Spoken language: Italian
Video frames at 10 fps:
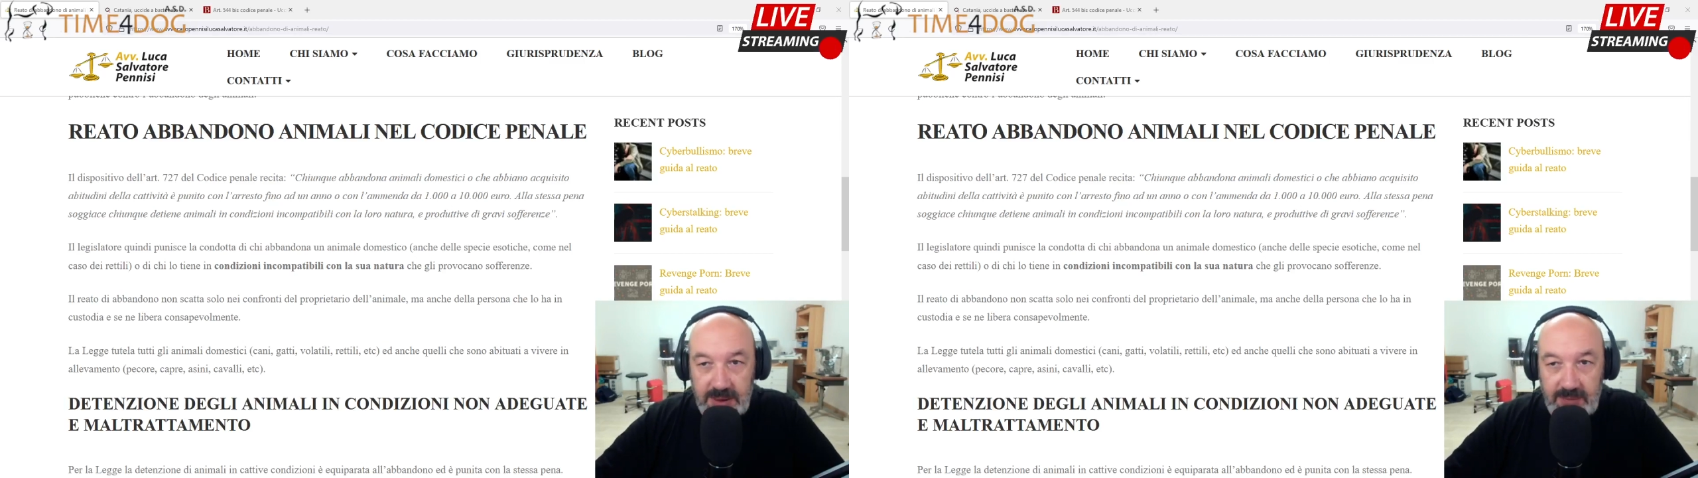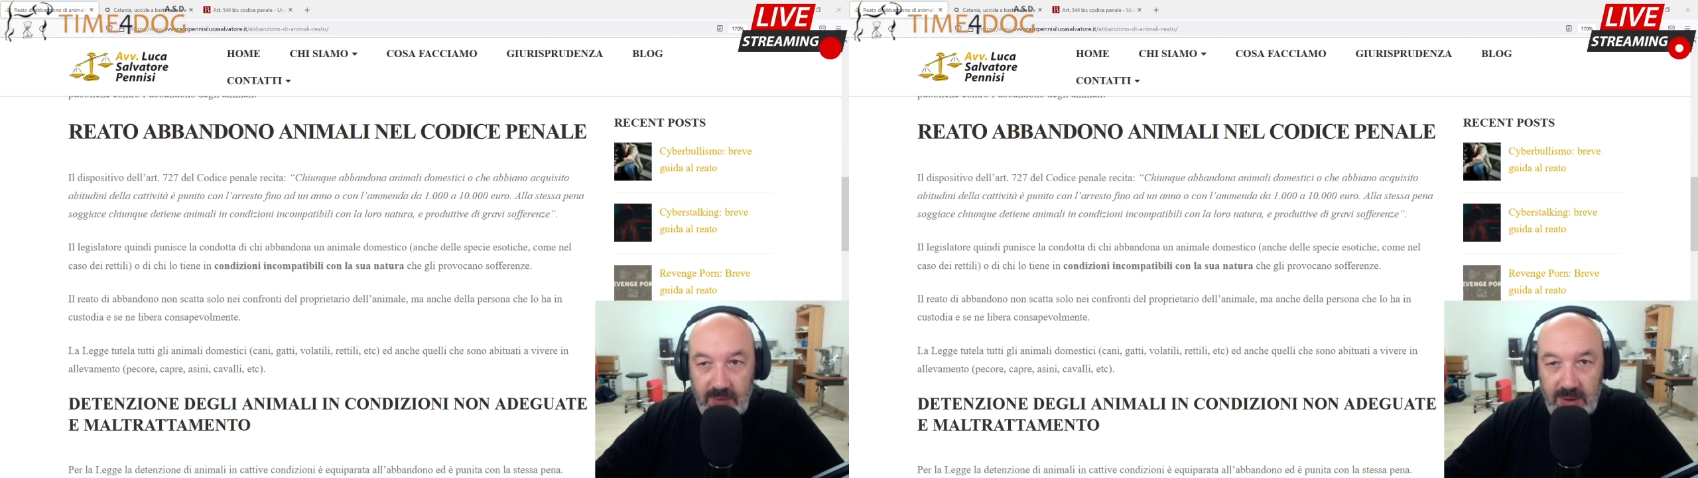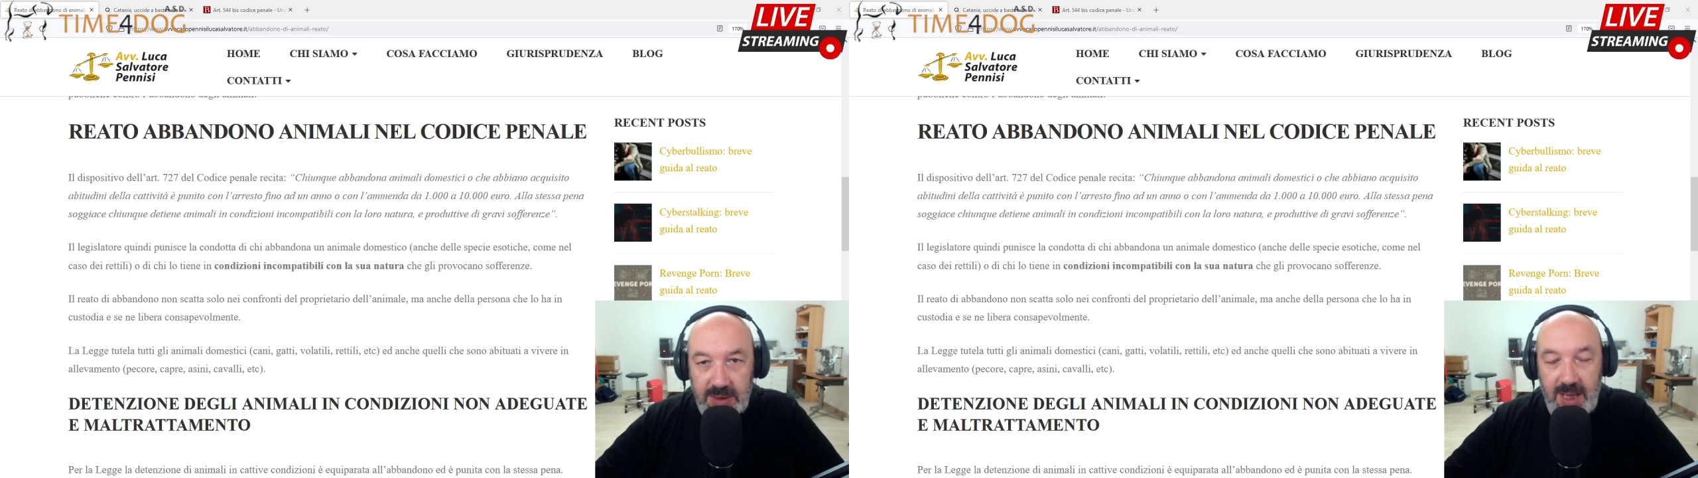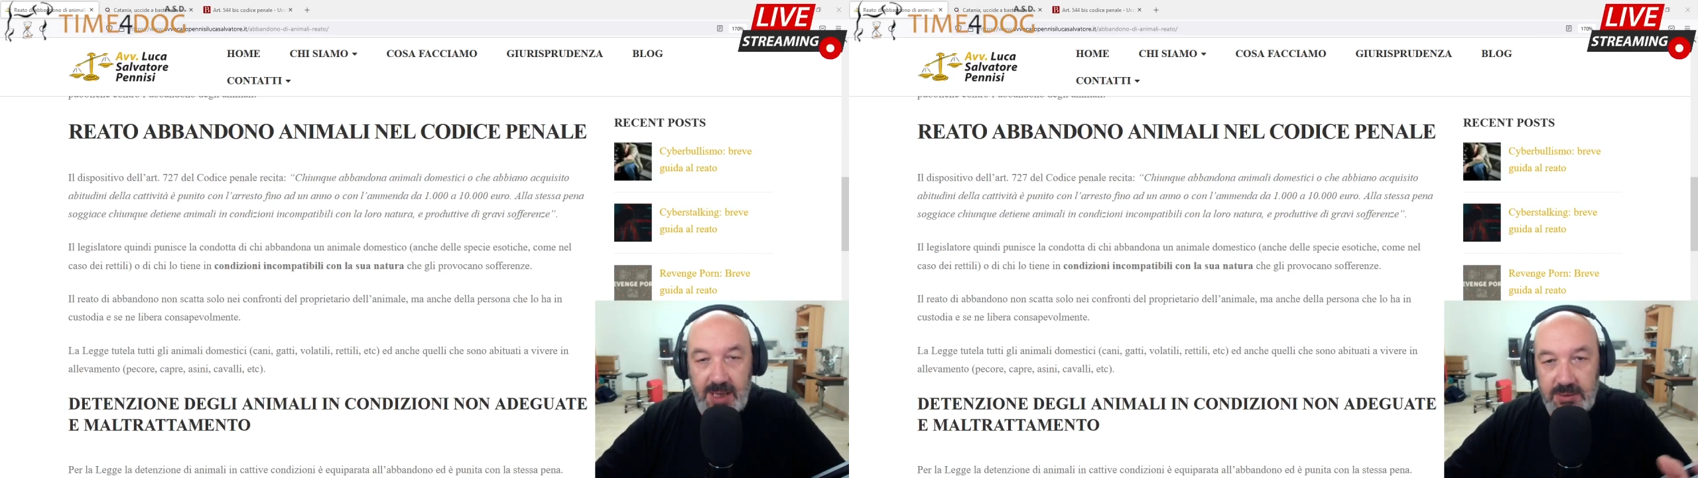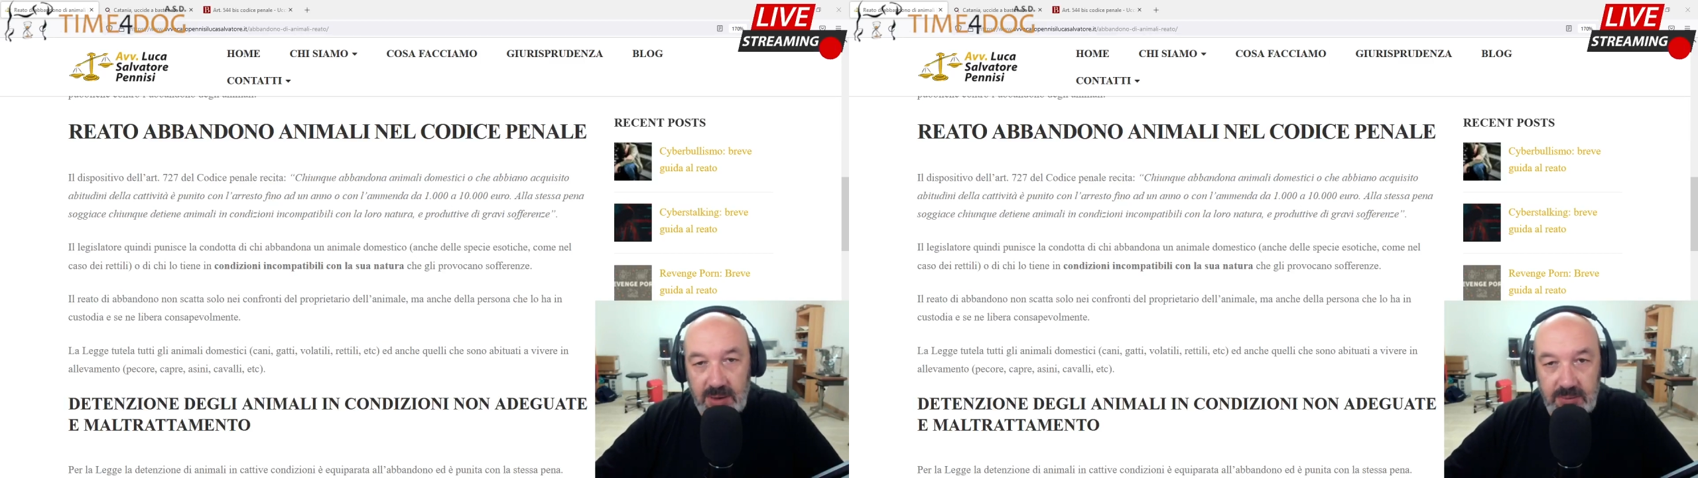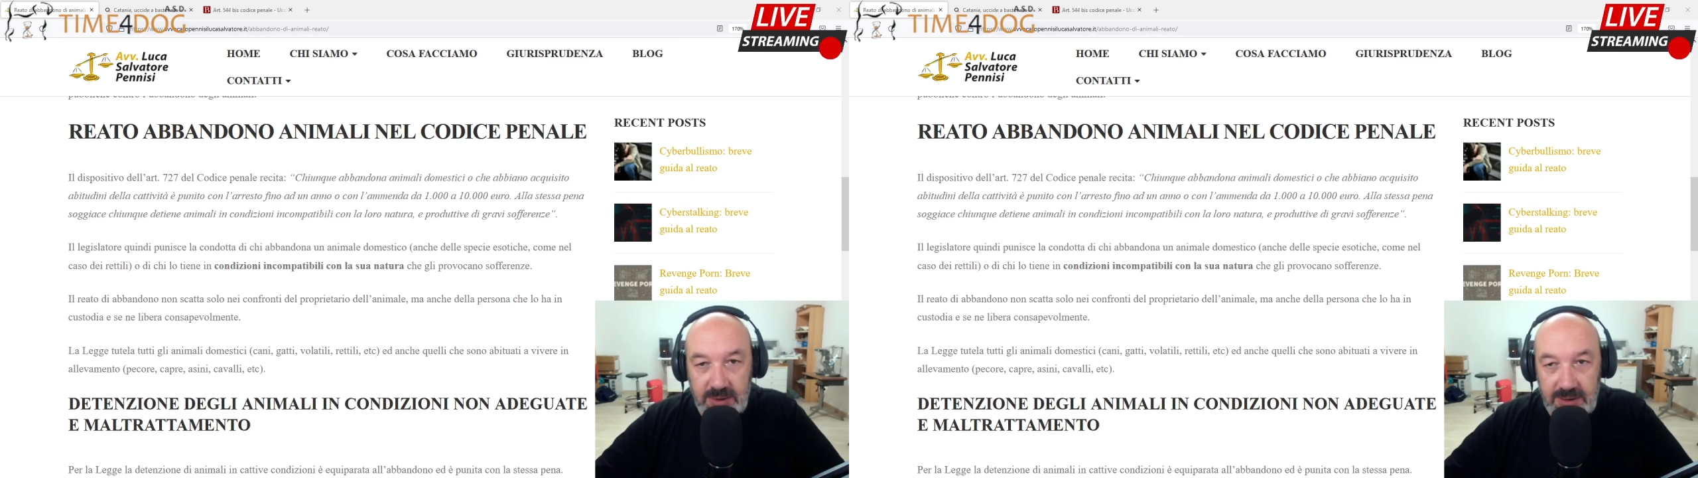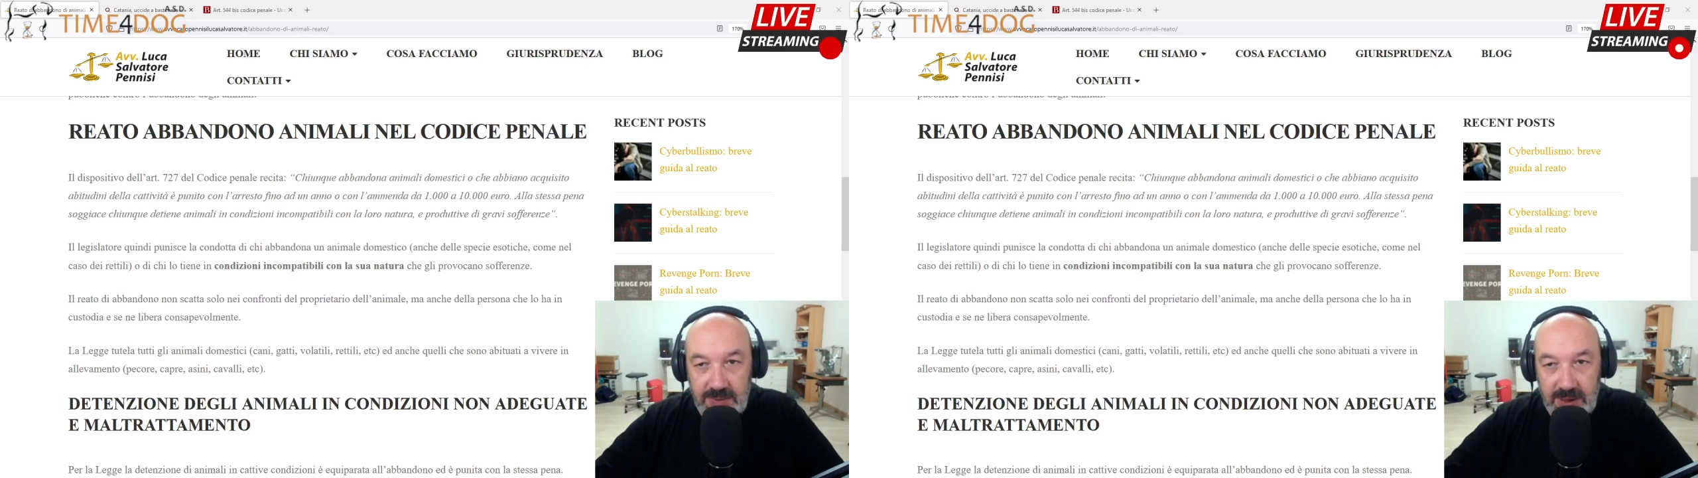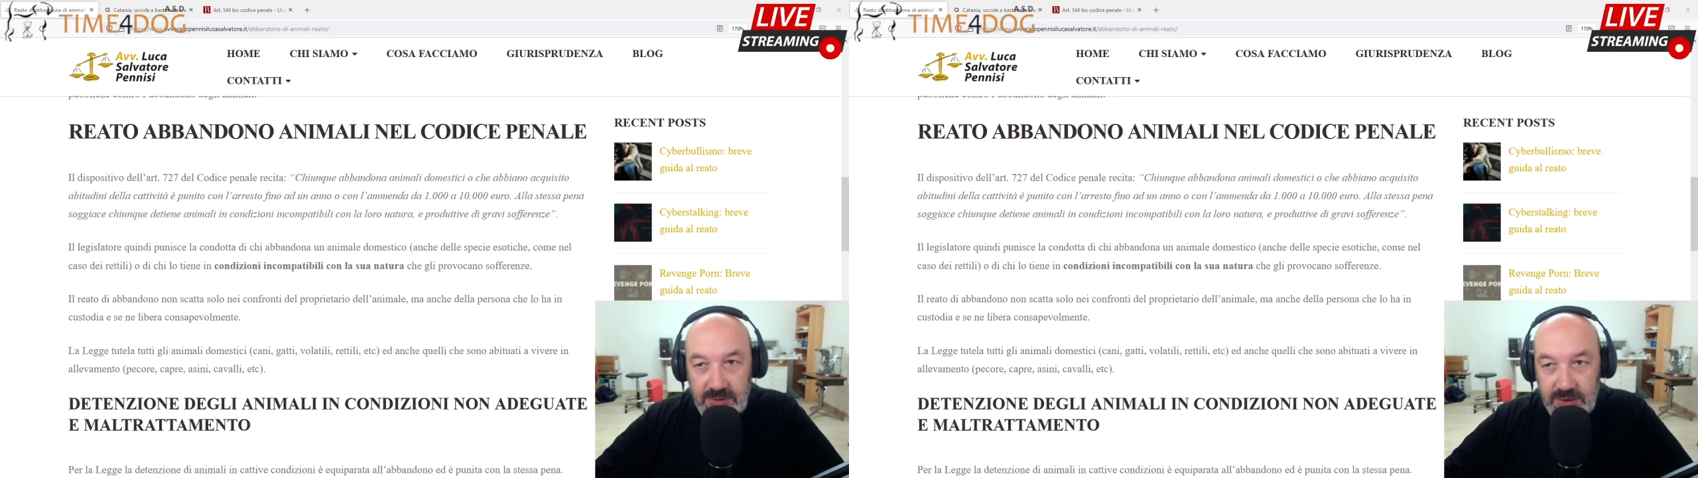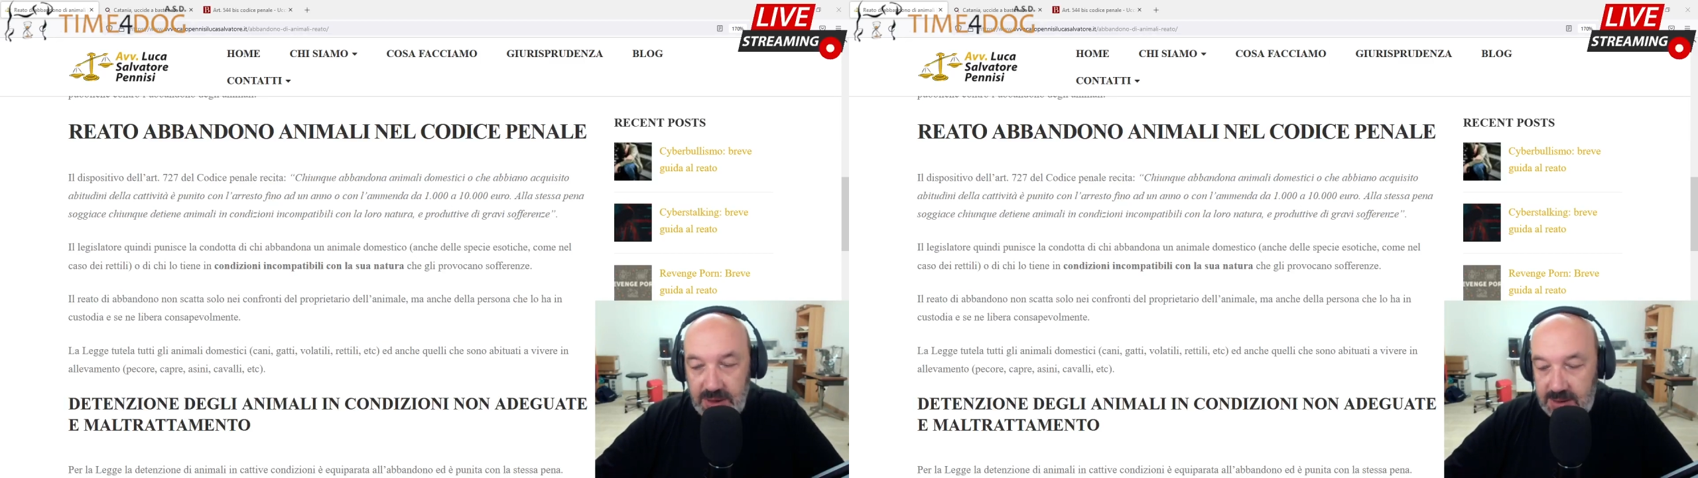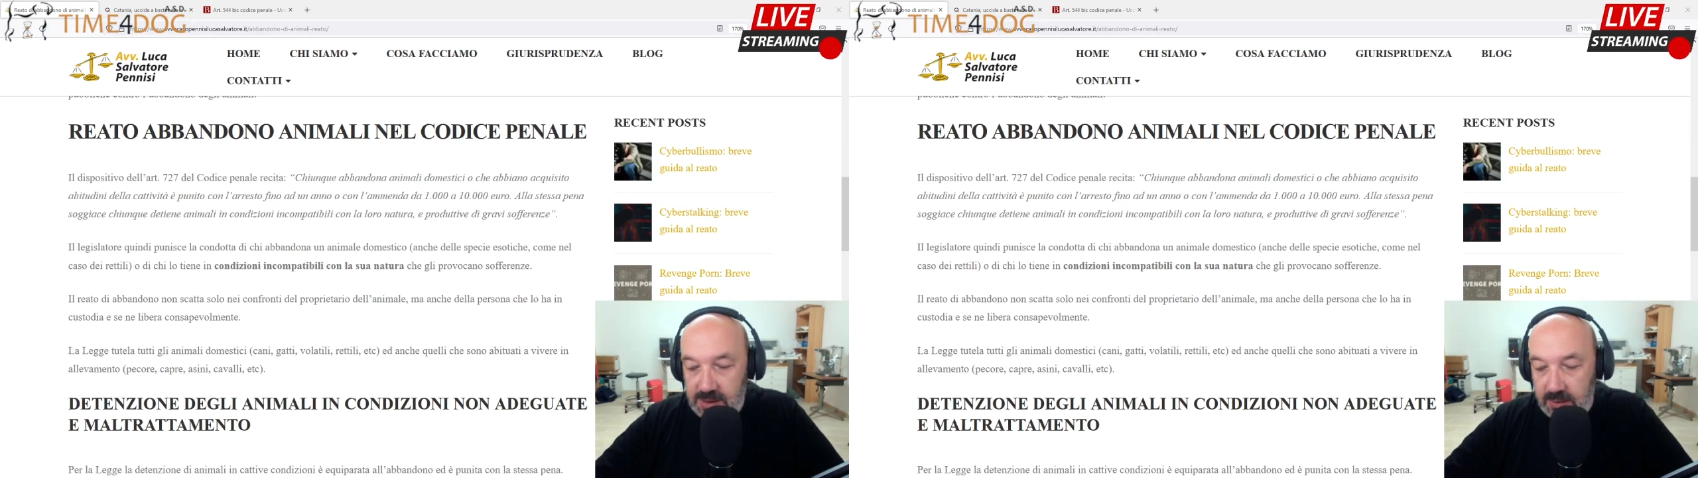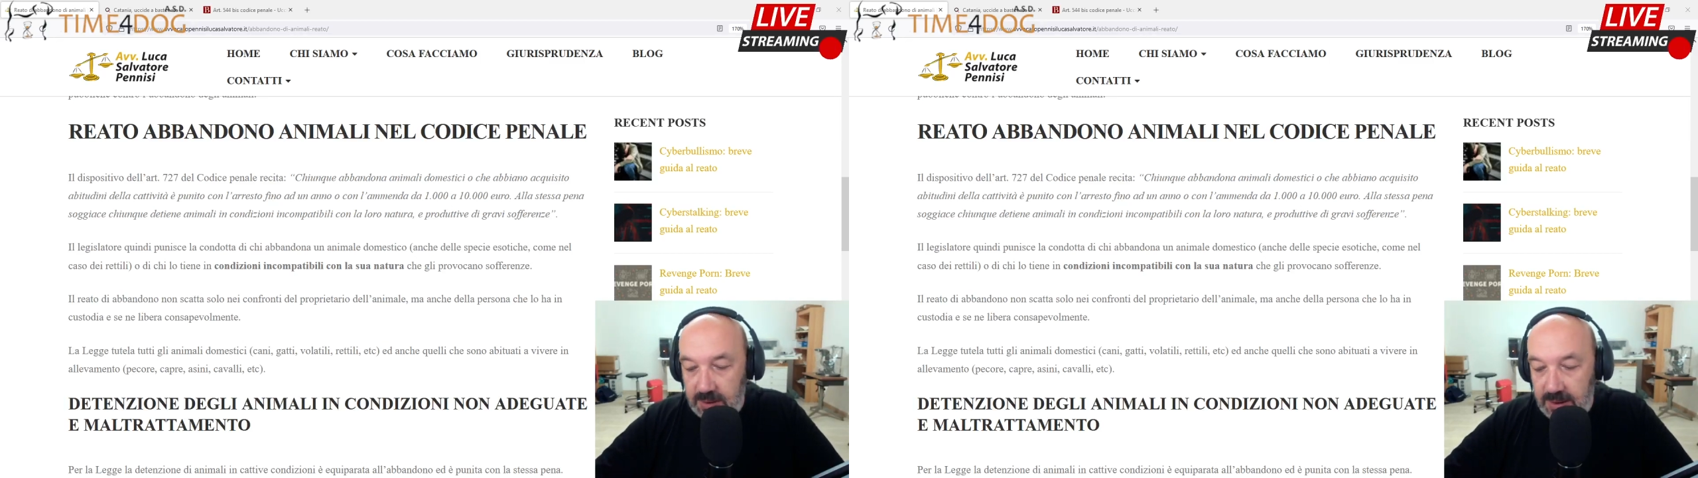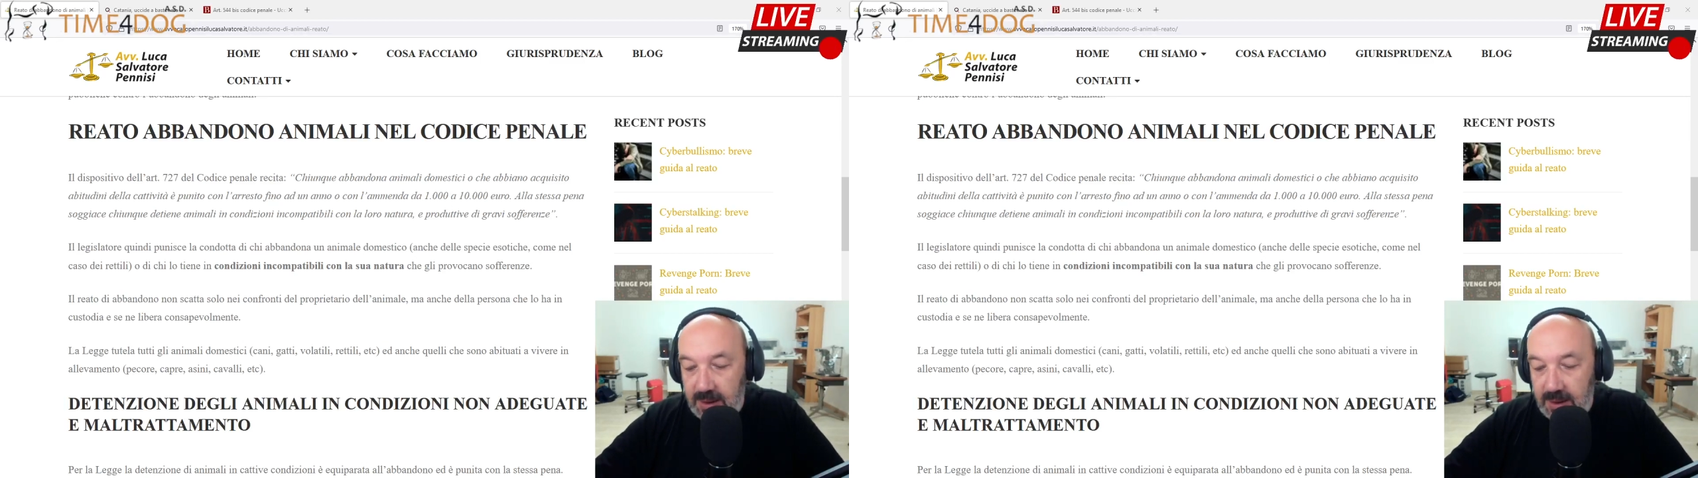di volontari, su alcuni tipi di associazioni,